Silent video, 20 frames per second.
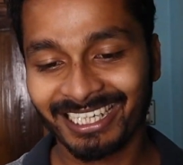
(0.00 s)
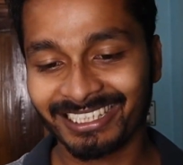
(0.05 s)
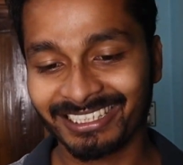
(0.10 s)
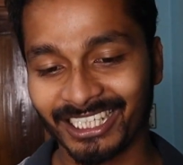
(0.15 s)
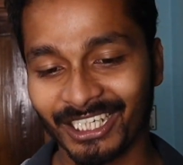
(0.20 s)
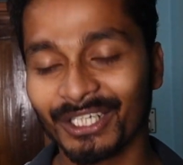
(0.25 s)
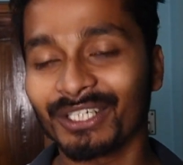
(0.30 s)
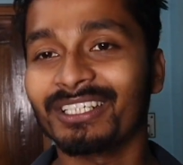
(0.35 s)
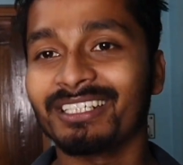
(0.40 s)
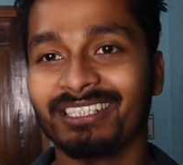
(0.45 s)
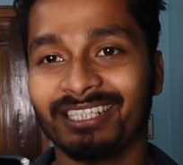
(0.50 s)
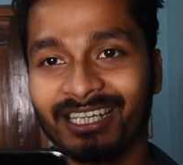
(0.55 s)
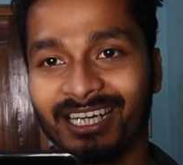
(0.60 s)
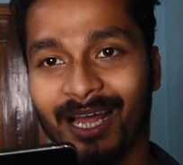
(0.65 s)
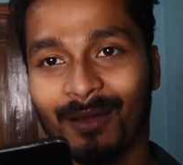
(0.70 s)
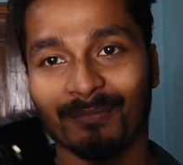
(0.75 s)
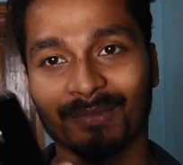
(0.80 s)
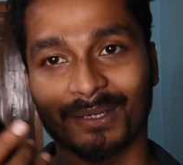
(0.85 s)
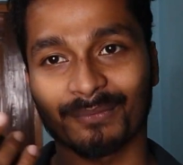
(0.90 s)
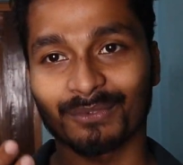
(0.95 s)
যাই হোক
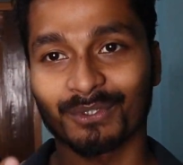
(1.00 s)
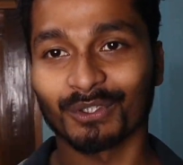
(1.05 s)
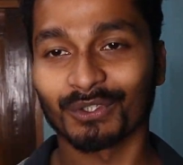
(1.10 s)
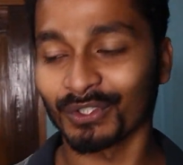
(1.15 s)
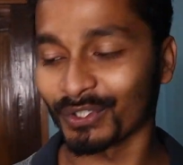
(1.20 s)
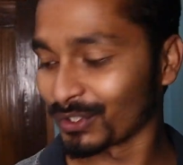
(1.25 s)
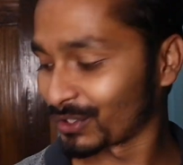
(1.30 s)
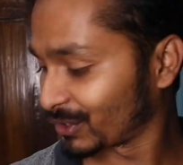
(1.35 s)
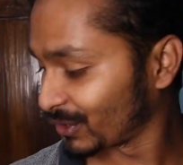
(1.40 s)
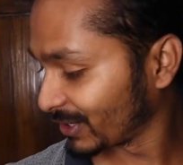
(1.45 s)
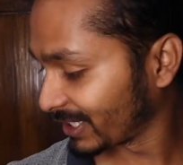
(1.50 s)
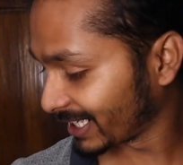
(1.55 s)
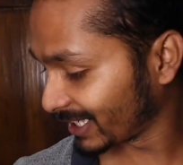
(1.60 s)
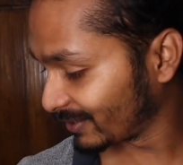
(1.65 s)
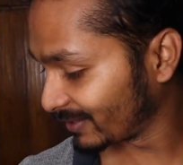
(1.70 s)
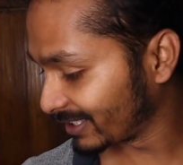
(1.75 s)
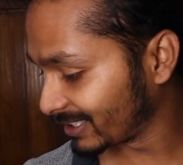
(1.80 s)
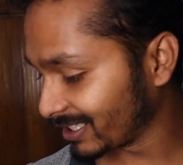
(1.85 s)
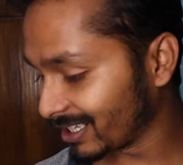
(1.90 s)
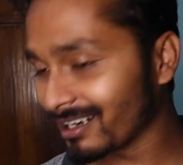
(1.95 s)
রাম নাম সত্য সত্য হয়ে গেল
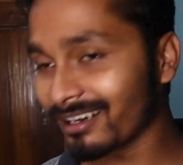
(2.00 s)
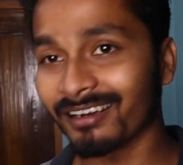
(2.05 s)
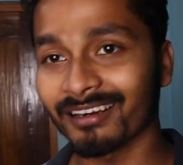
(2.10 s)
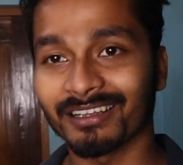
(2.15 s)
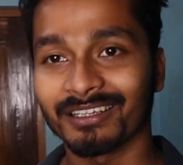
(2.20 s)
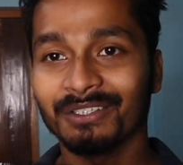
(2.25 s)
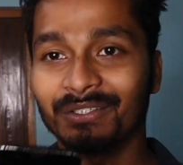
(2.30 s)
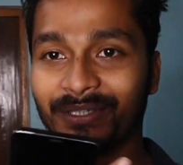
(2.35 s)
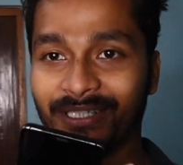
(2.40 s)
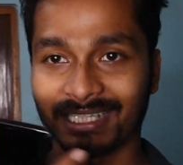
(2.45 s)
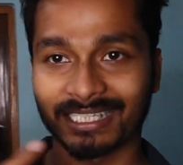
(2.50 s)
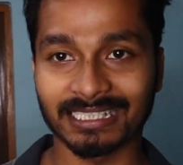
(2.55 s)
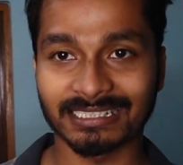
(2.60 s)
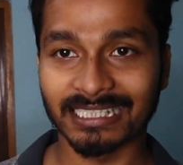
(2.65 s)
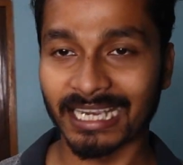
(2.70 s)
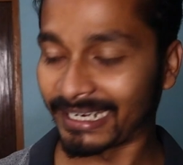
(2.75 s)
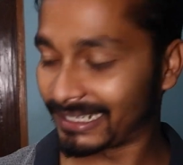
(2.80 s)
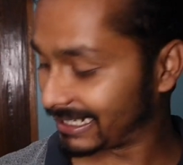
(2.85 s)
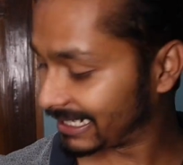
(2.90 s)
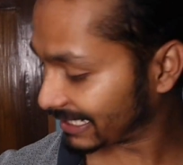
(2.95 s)
এটা তো এটাকে
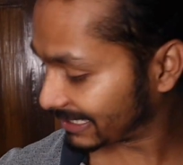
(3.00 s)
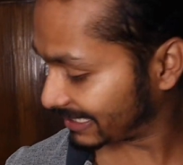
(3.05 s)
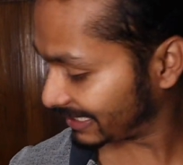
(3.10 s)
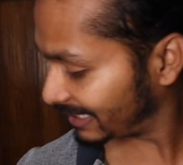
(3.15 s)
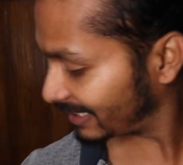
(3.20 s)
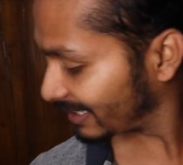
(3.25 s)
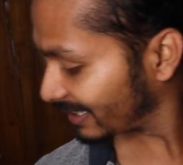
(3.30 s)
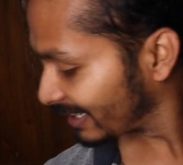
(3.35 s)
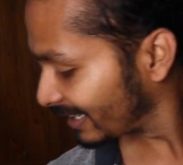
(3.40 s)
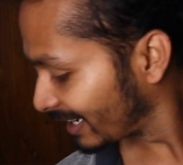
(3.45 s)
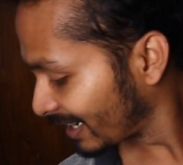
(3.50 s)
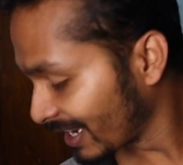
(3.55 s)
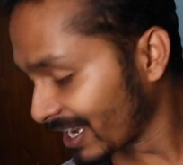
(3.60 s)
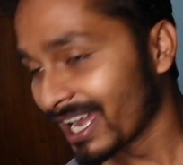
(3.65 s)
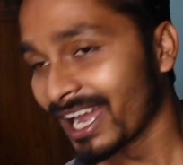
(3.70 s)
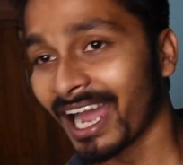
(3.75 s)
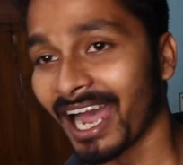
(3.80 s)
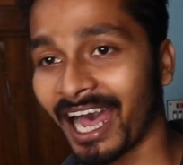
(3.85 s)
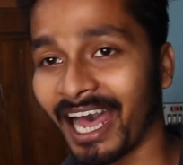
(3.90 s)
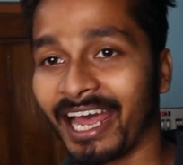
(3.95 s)
সাইডে রাখি
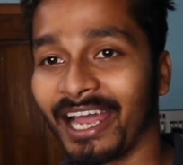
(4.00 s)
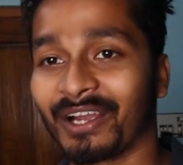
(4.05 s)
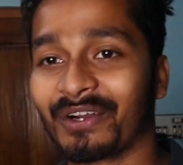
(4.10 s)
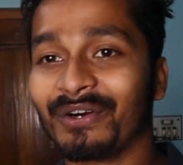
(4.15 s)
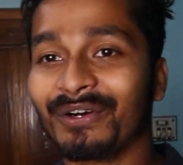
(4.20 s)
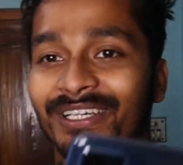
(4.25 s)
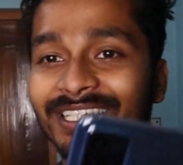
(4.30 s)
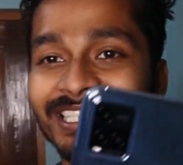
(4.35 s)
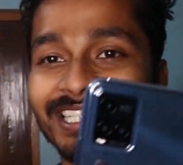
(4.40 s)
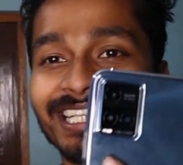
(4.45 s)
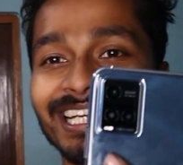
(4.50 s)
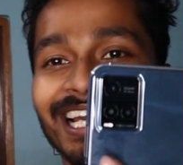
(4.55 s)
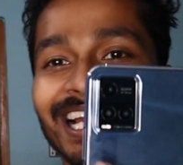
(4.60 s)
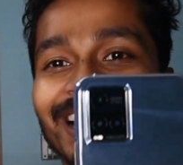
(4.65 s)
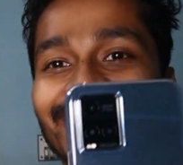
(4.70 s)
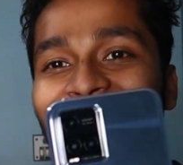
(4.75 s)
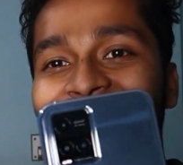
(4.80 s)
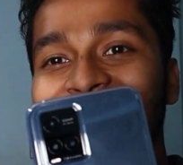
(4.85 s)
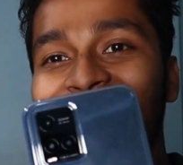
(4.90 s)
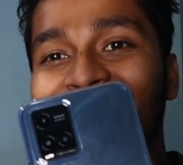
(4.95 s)
আর এখন
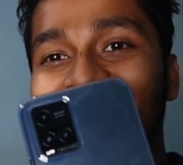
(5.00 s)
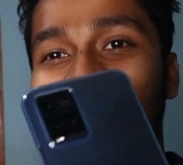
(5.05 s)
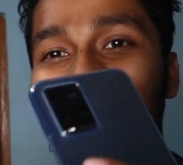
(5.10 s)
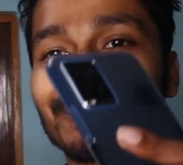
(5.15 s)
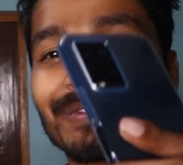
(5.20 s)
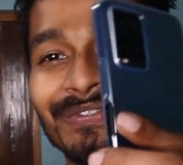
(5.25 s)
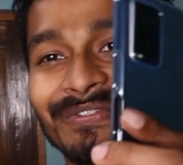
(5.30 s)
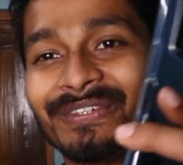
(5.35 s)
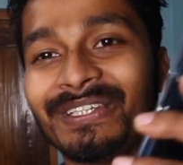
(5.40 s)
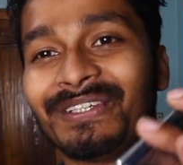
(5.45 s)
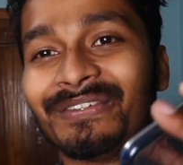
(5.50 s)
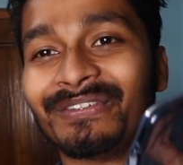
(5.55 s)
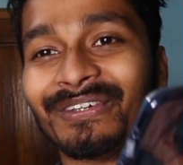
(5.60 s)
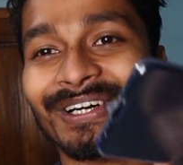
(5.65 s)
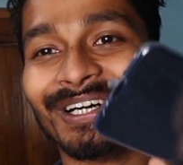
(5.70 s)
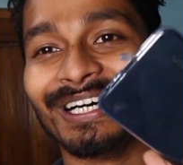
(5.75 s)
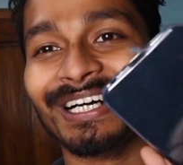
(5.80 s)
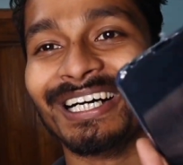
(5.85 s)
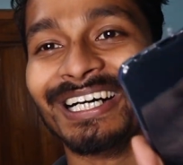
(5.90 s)
কিনলাম ভিভো